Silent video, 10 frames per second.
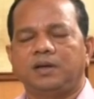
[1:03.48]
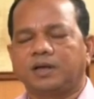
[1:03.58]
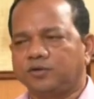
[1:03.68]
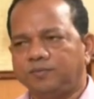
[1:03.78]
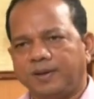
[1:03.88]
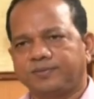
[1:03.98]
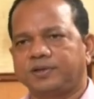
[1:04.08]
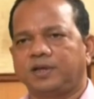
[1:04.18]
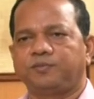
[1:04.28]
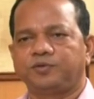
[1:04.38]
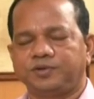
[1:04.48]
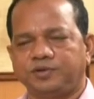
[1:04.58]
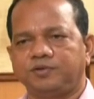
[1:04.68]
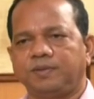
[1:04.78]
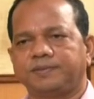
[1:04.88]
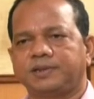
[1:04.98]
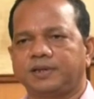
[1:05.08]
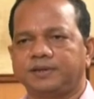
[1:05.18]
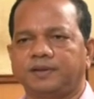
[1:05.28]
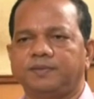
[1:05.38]
একজন ব্যবসাদার প্রতিষ্ঠিত
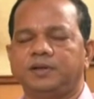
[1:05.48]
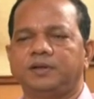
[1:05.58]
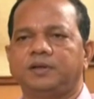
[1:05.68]
ব্যবসাদার হিসাবে